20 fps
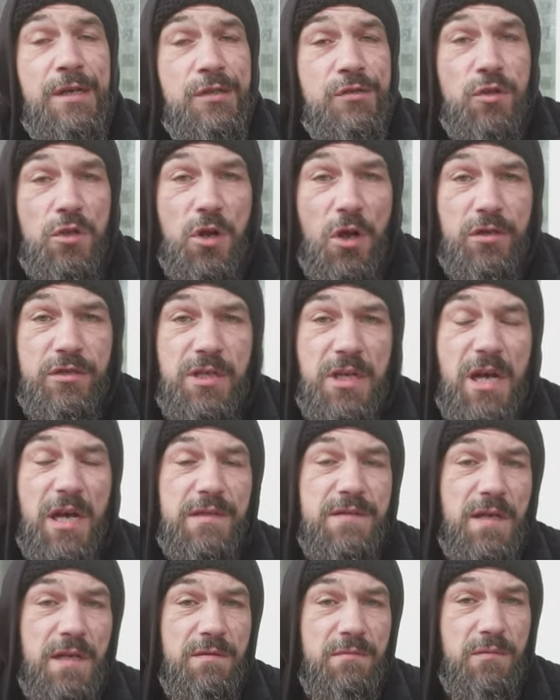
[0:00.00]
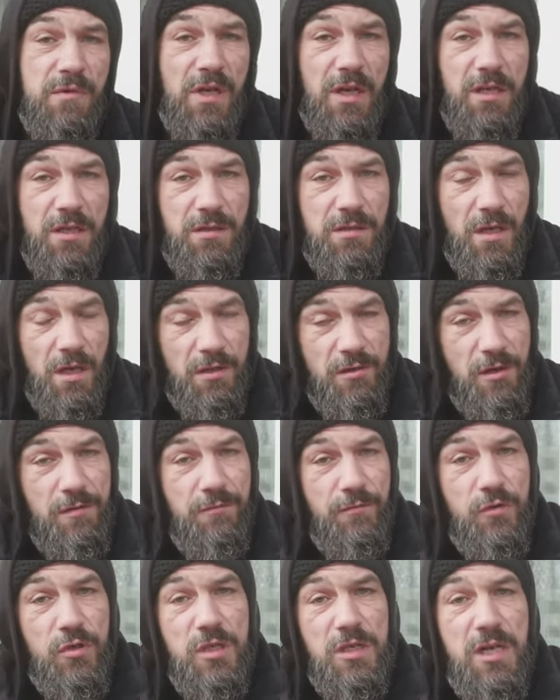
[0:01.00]
So Leung Ting hat sein Training da
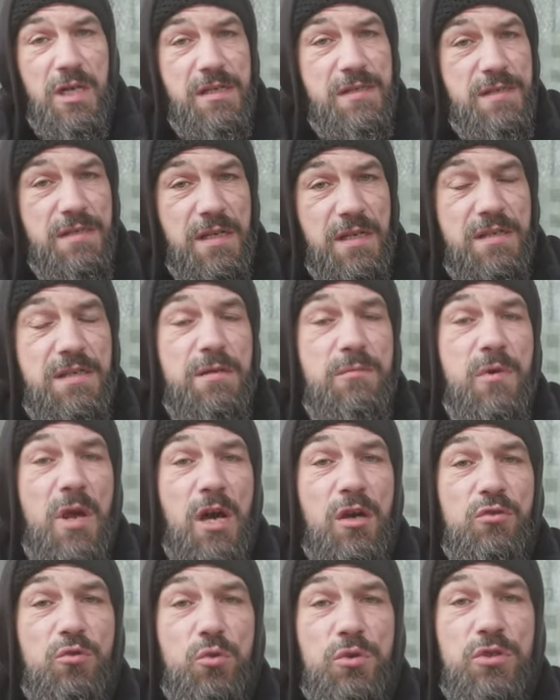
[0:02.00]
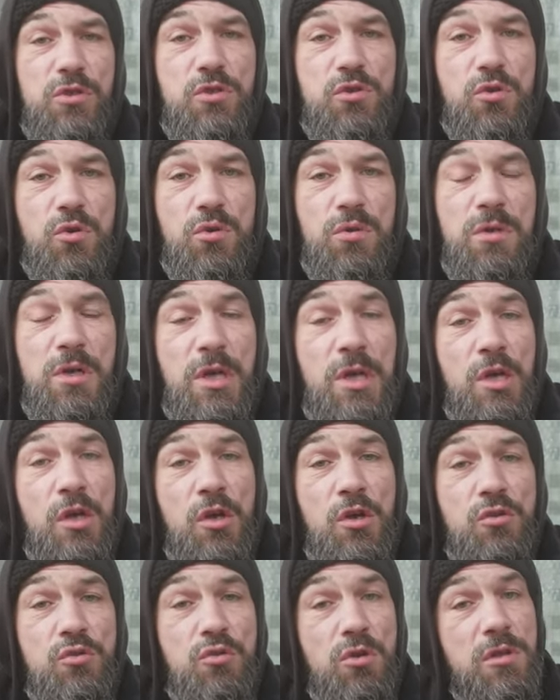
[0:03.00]
dann für die nächsten sechs, sieben Jahre durchgezogen,
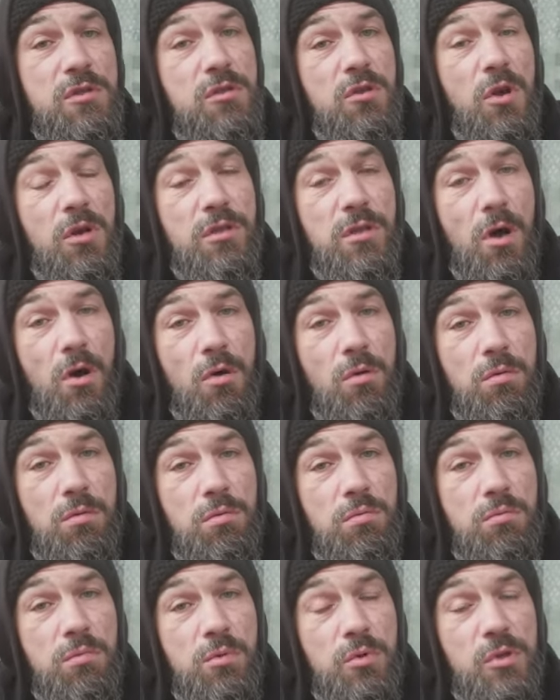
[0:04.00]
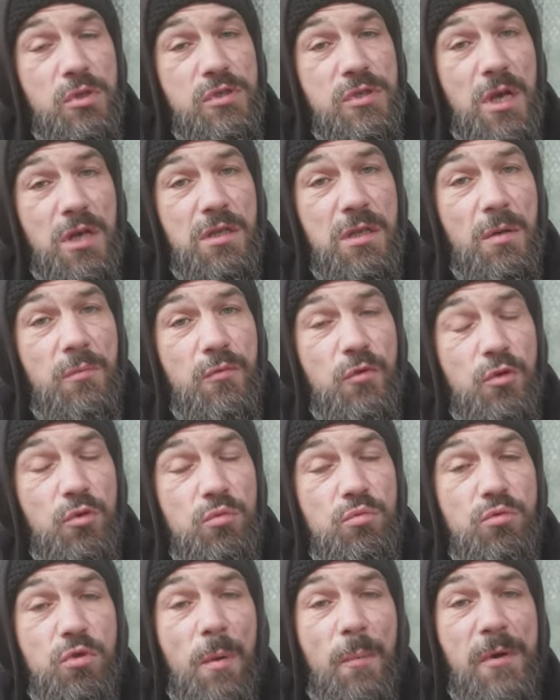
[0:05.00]
sodass die Leute auch gesagt haben, so,
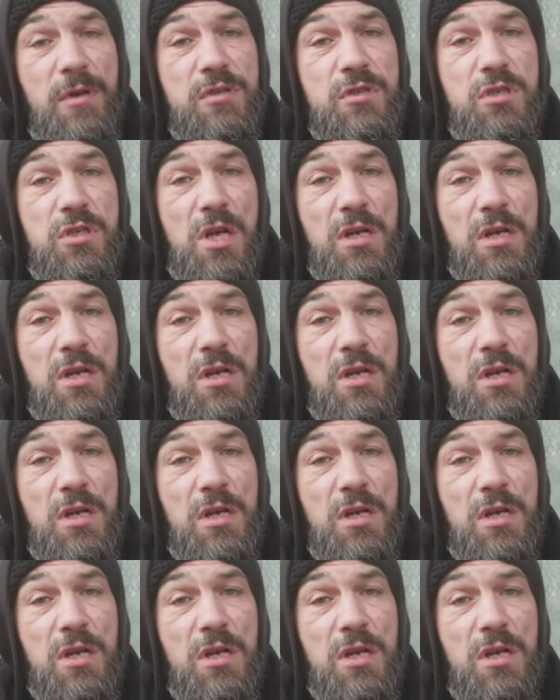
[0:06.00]
der macht sich